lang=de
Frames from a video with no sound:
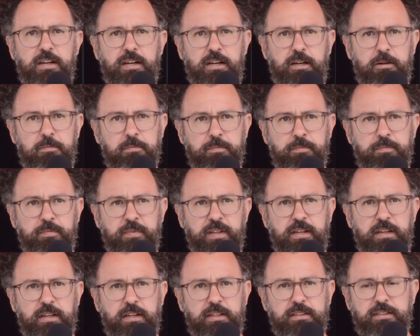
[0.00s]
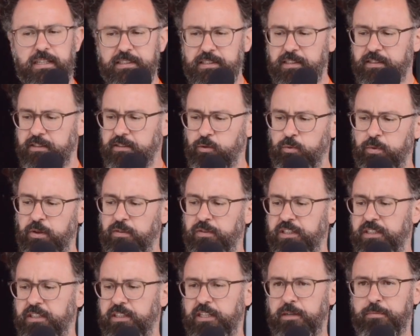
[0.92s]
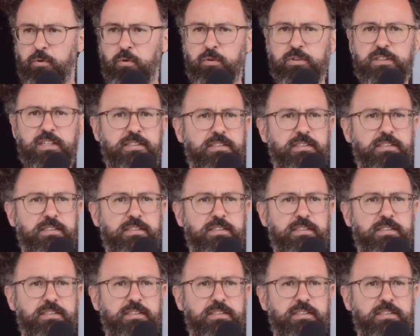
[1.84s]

Ähm, das ist ein super wichtiger Punkt.